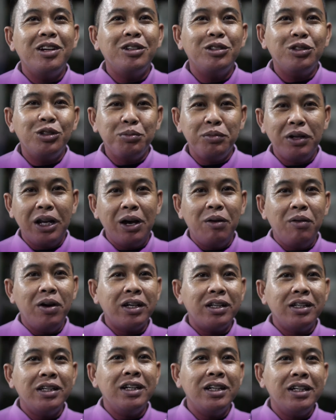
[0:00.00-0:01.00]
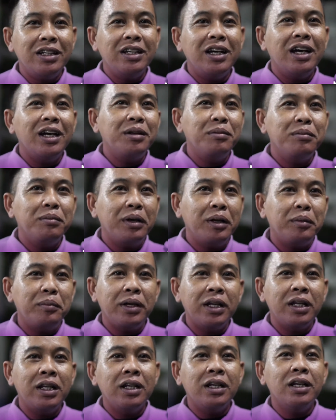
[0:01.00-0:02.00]
untuk melawaknya dan
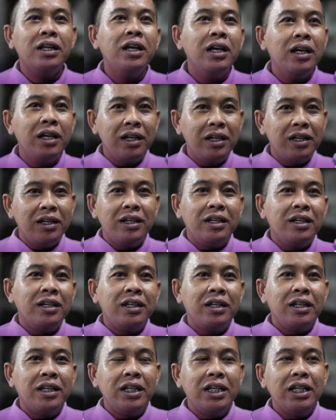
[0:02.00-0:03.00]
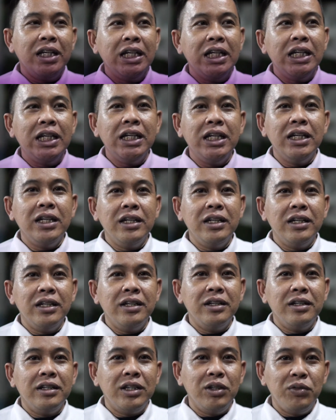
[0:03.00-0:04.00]
main-main di
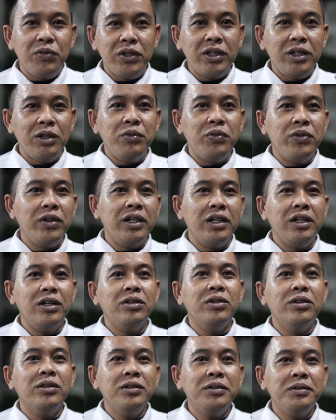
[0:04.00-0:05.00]
TV-TV gitu.